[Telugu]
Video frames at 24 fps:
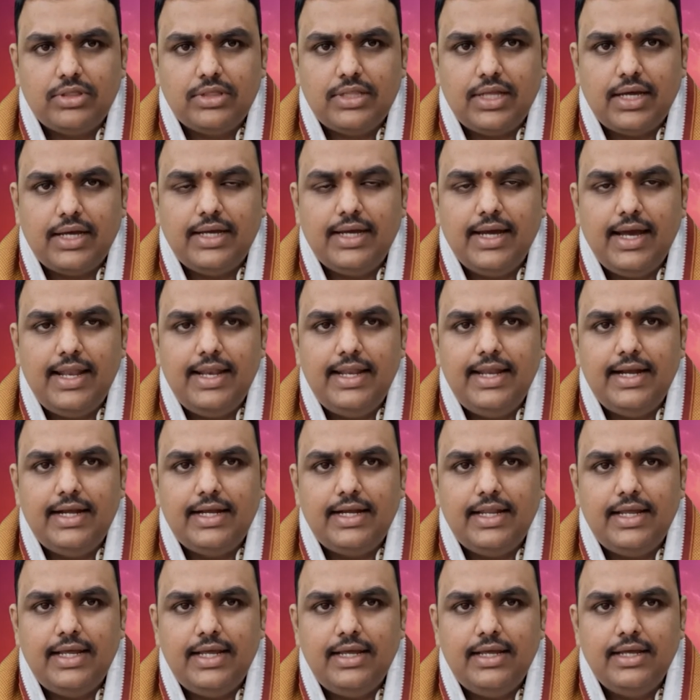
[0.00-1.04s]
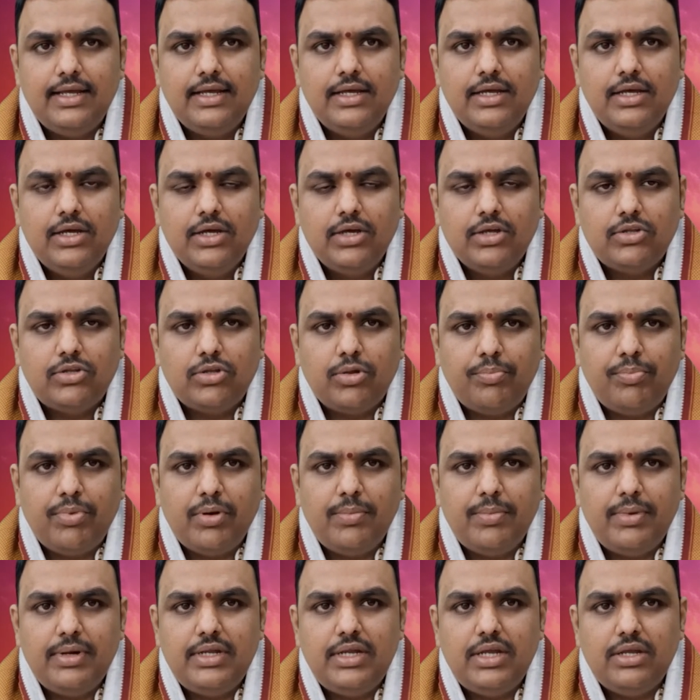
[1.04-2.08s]
తగ్గాలి అంటే
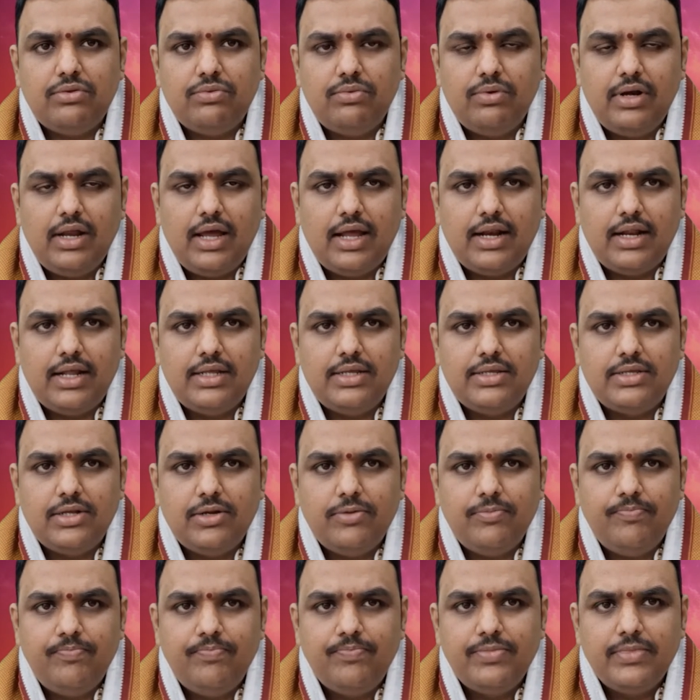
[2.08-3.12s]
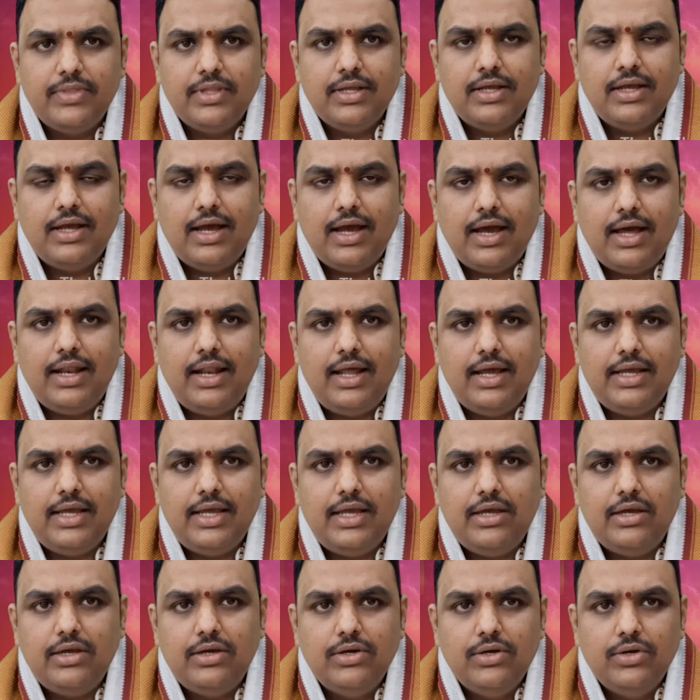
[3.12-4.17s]
సుబ్రహ్మణ్యేశ్వరుని ఆరాధించడం
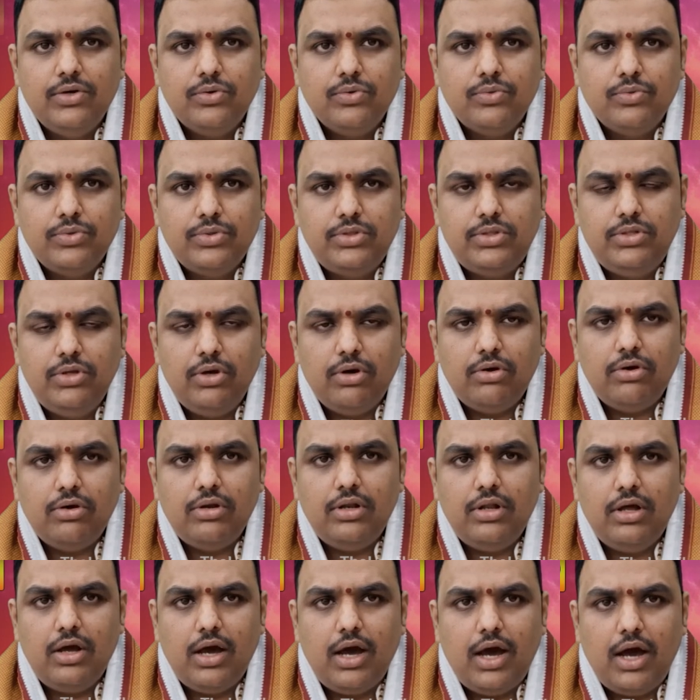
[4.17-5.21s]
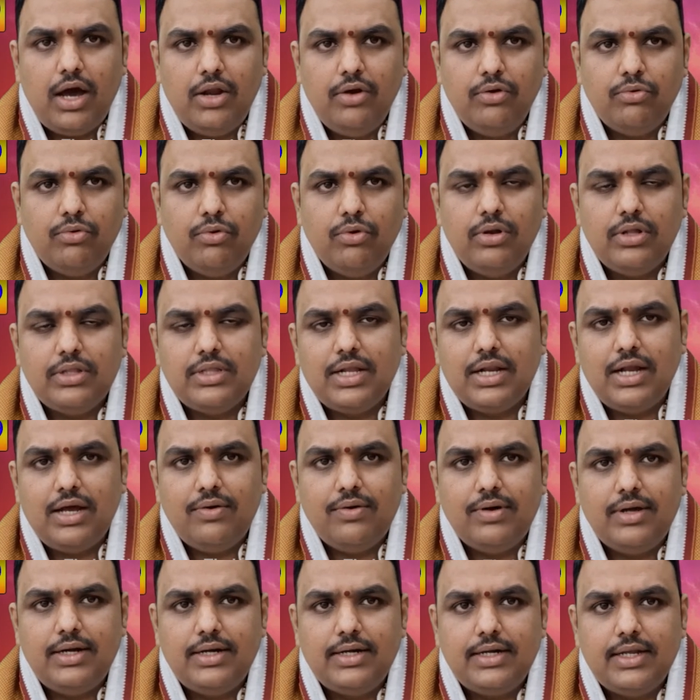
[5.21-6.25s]
అలాగే ఉద్యోగంలో అనుకూలత
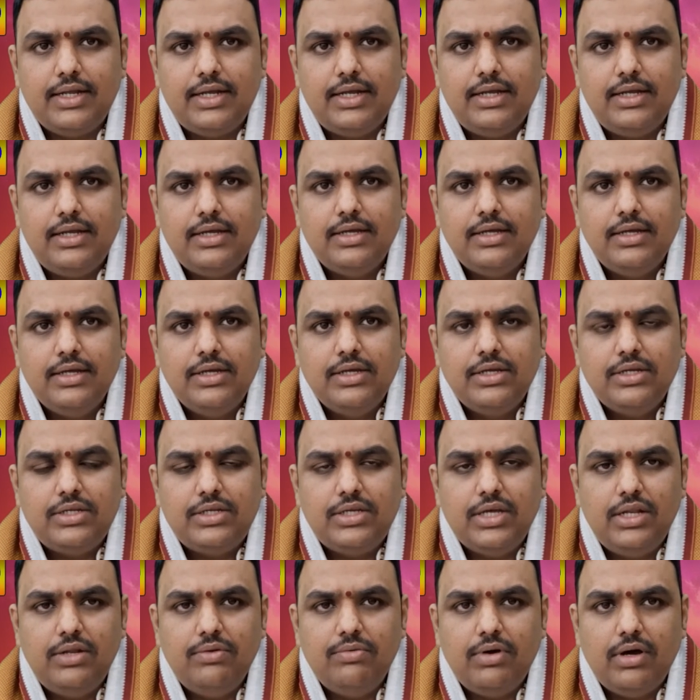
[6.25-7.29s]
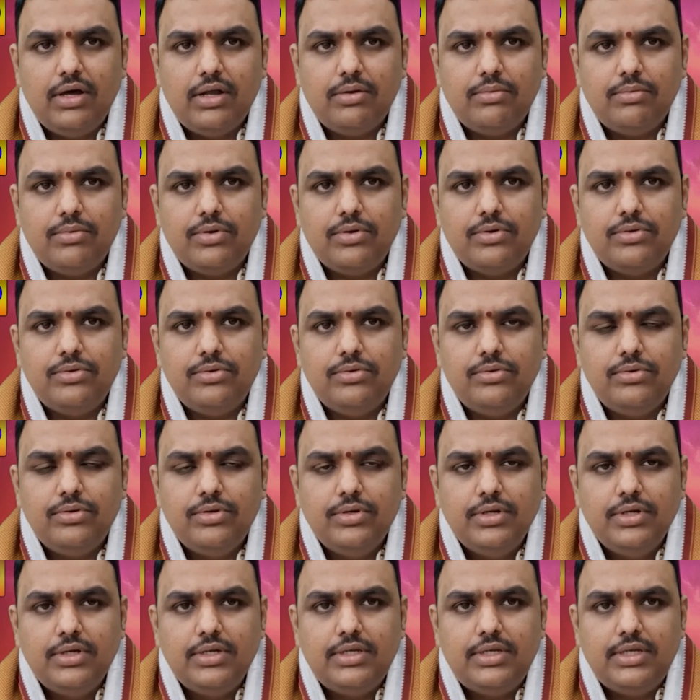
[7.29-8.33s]
రావాలంటే శనివారం రోజు
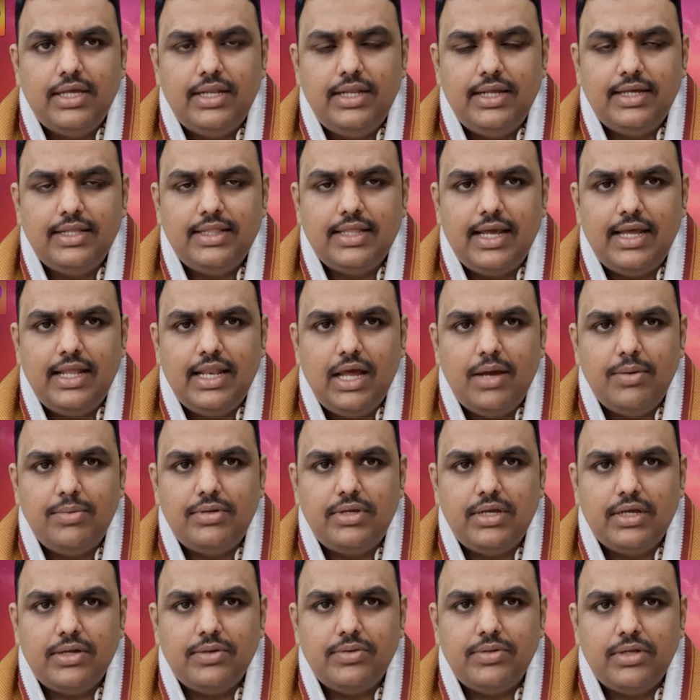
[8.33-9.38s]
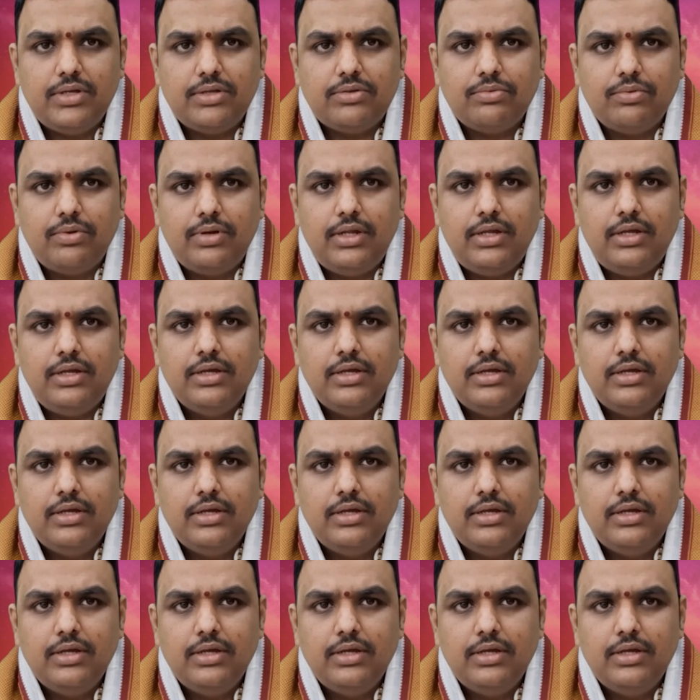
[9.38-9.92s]
శనికి తైలాభిషేకం చేసుకుని